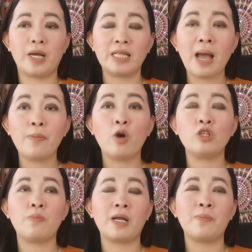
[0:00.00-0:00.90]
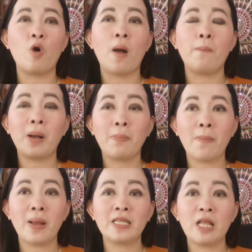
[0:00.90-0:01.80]
Pagkatapos, pag po ang
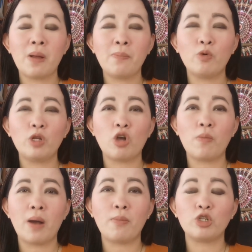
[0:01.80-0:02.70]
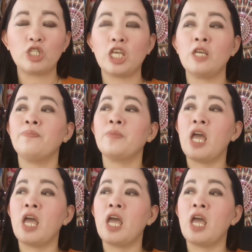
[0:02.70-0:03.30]
pagpapalit naman po nito mga bossing,